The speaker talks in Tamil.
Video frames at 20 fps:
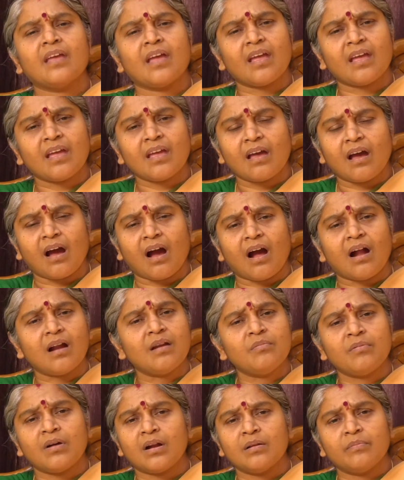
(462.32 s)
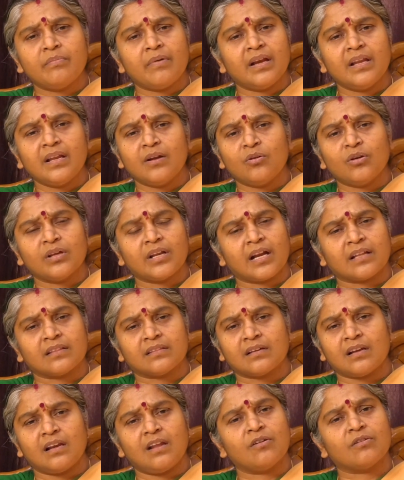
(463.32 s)
ஏன் ஆடு மாடு பலி கொடுக்குற
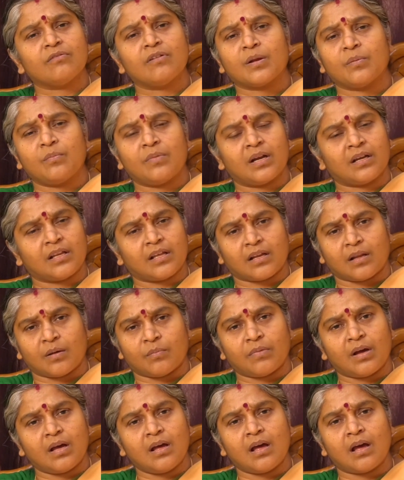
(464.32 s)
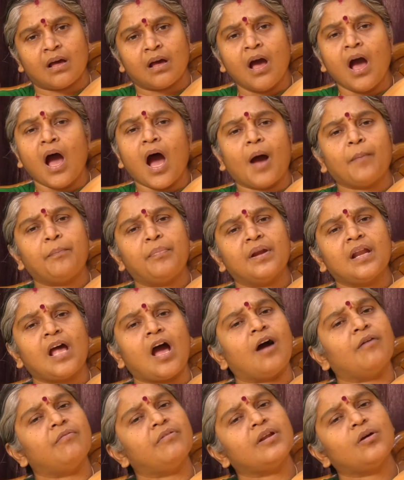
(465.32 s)
இடத்துக்கெல்லாம் அவர் வரமாட்டாராமா அப்பனா
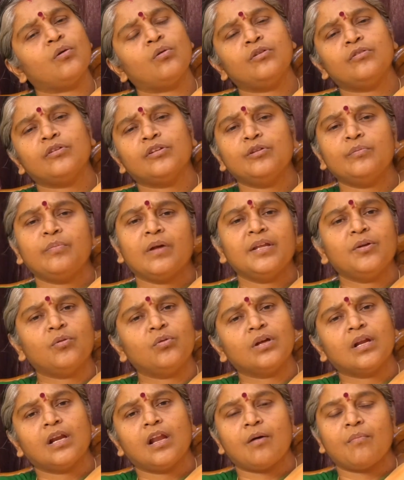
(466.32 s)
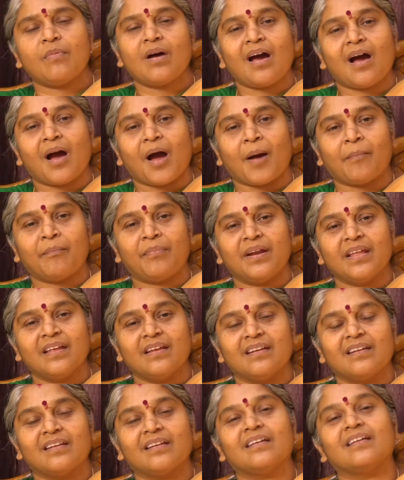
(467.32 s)
அவரை கொண்டு வந்து பலி கொடுக்கலாமா அப்படி
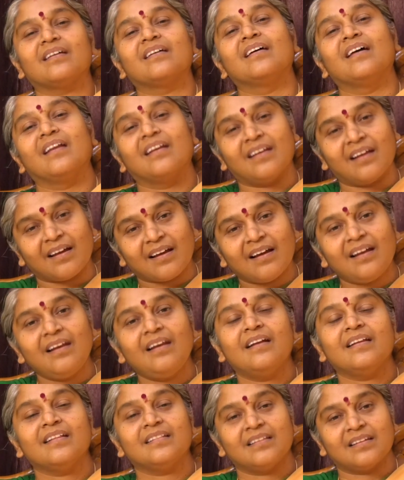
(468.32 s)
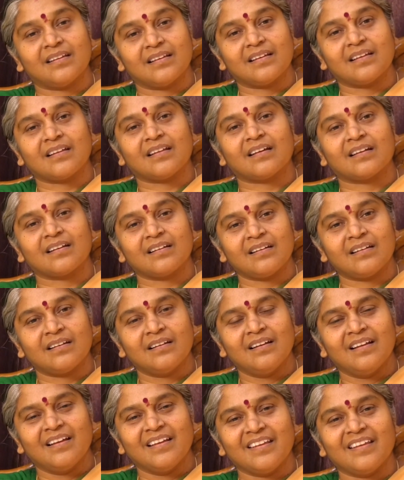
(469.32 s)
என்று நக்கல் அடித்திருக்கிறார்கள்
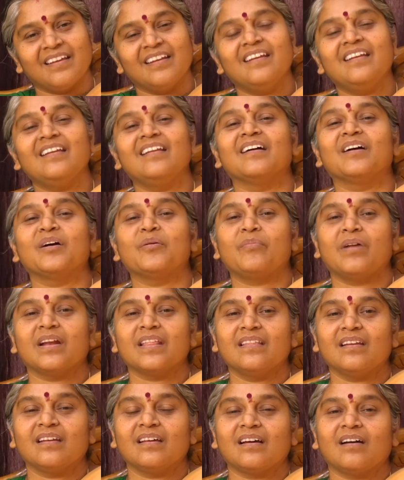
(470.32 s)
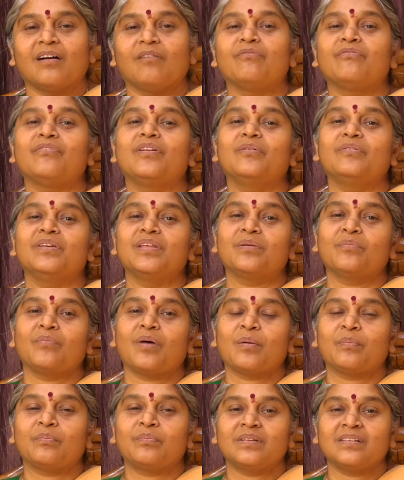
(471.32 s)
என்னங்க மனிதனுக்கு அவ்வளவு
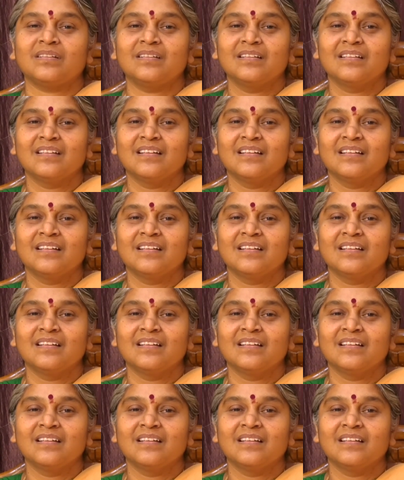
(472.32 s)
இருமாப்பு